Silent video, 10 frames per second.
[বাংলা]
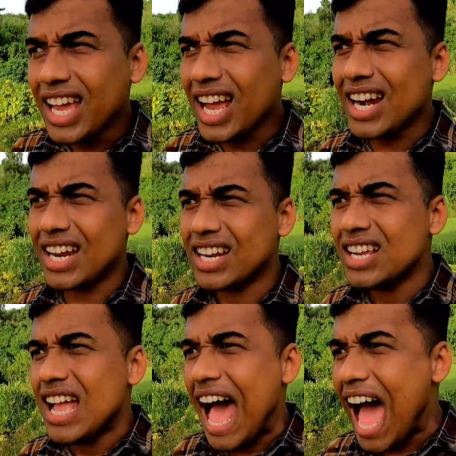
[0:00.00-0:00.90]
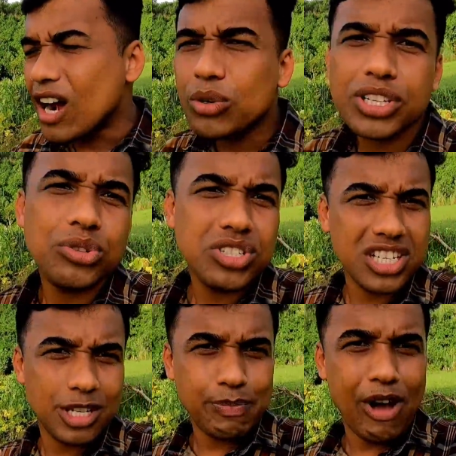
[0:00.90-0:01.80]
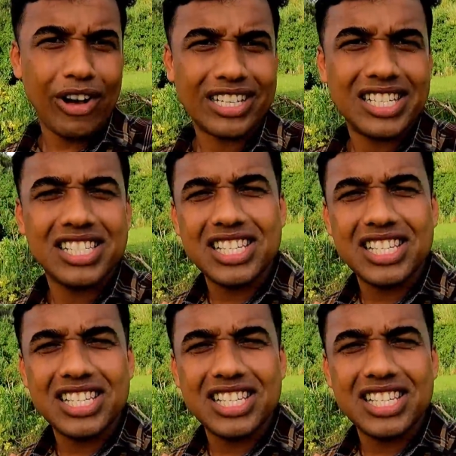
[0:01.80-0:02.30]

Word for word: এখানে আরও কিছু জিনিস পাওয়া গেছে